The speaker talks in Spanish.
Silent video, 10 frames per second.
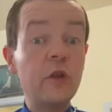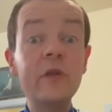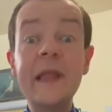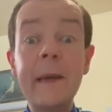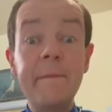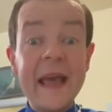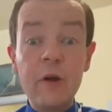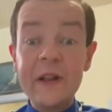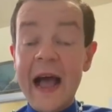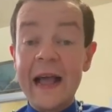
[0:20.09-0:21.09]
donde
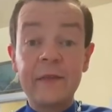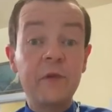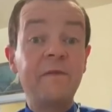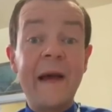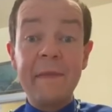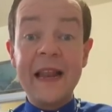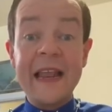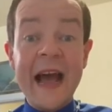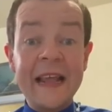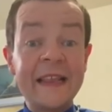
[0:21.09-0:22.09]
vieron a sus
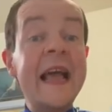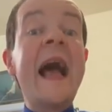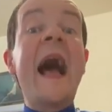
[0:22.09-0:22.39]
familiares